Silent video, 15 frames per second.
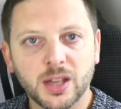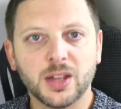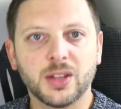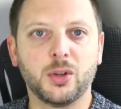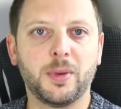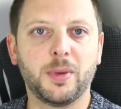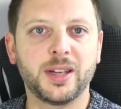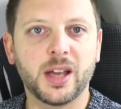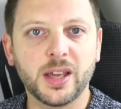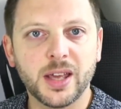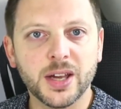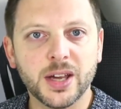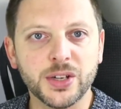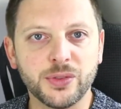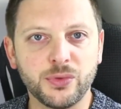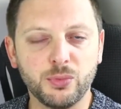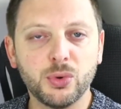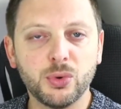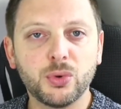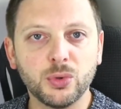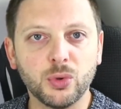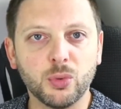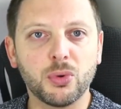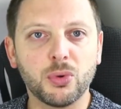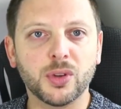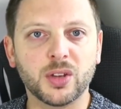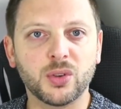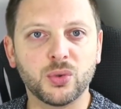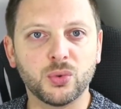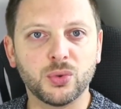Dans ma carrière, j'ai vu beaucoup de plans
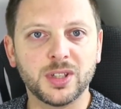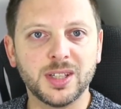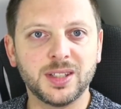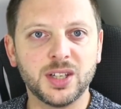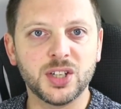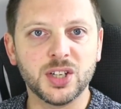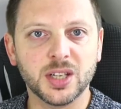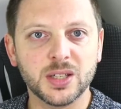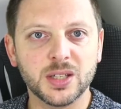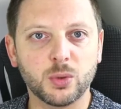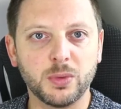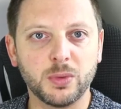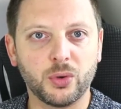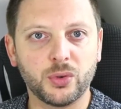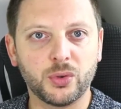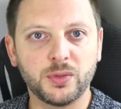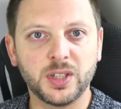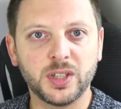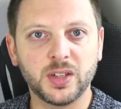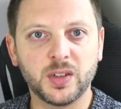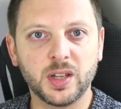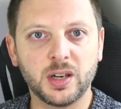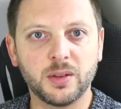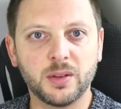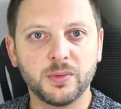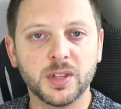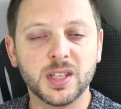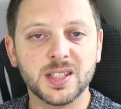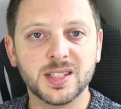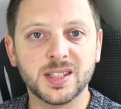d'action qui étaient gérés sur Microsoft Excel,
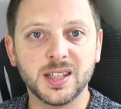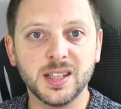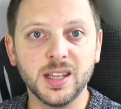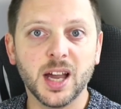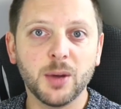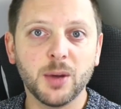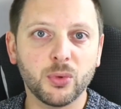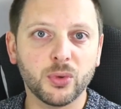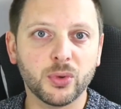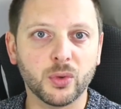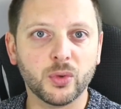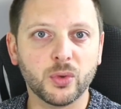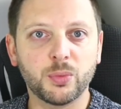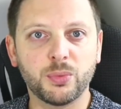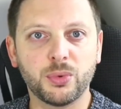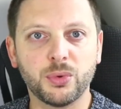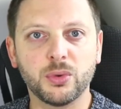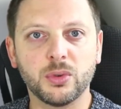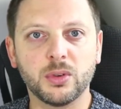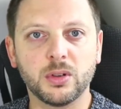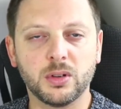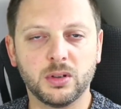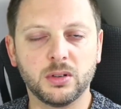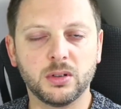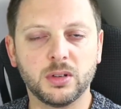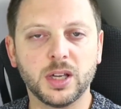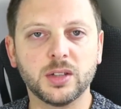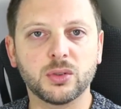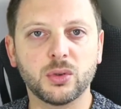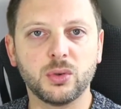ce qui, à mon sens, peut euh,
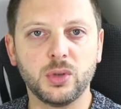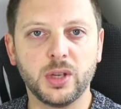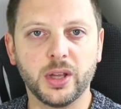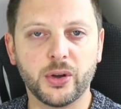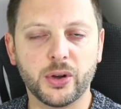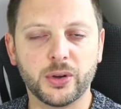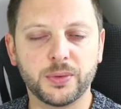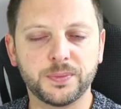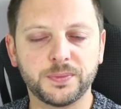être une erreur.